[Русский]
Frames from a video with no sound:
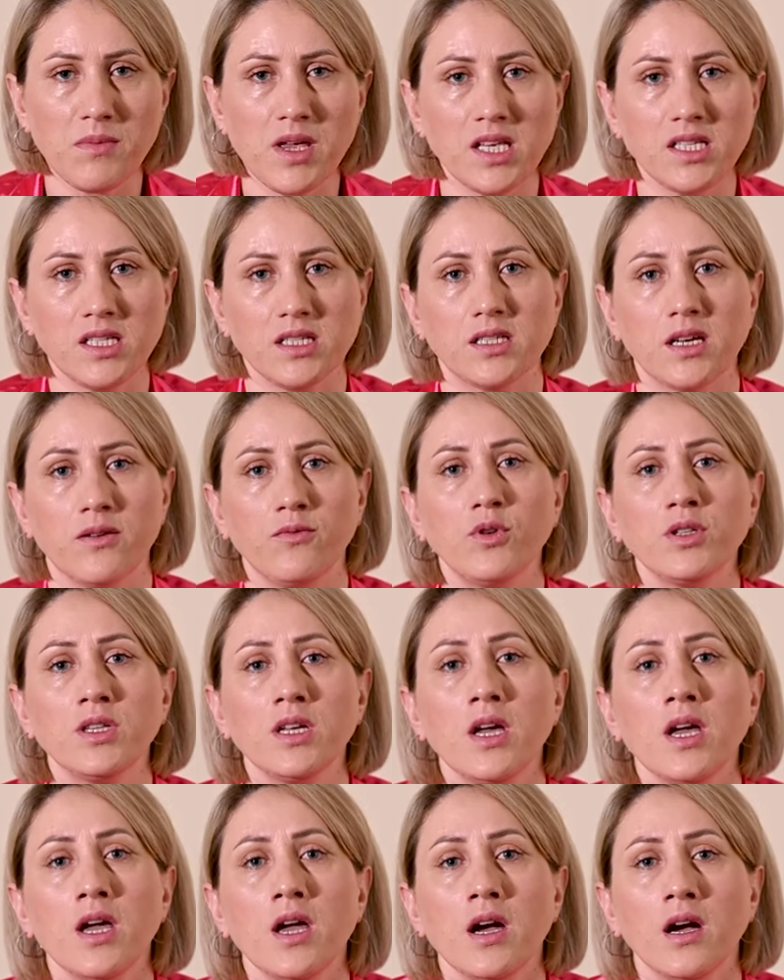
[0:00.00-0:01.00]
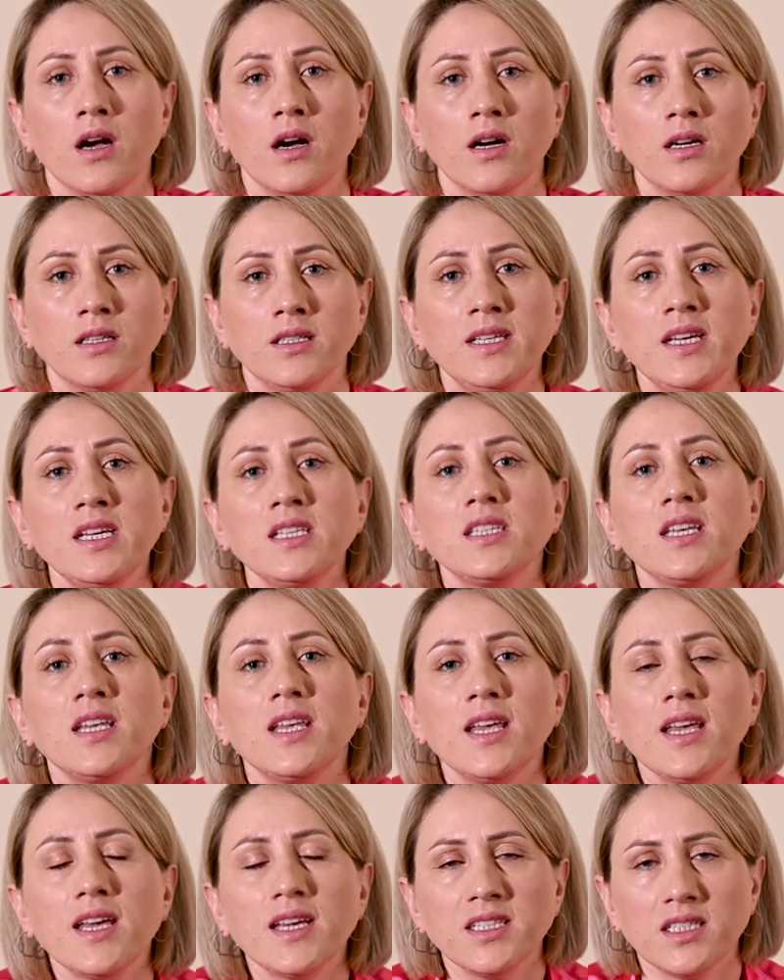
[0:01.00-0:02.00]
месяца, вот э, здесь
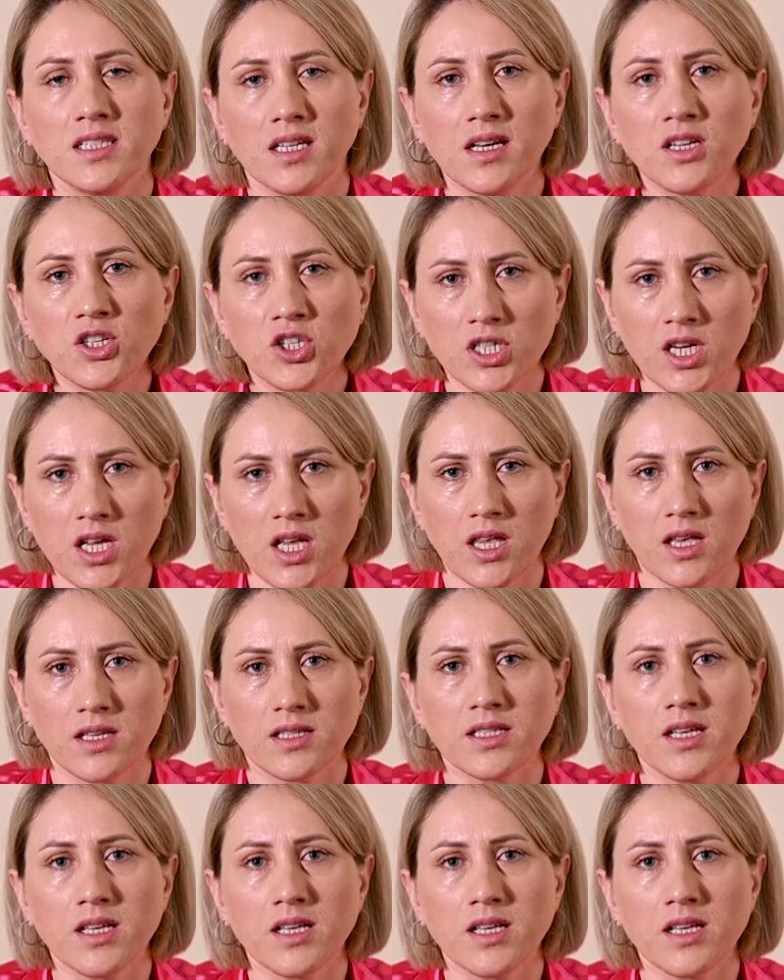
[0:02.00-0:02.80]
есть решение.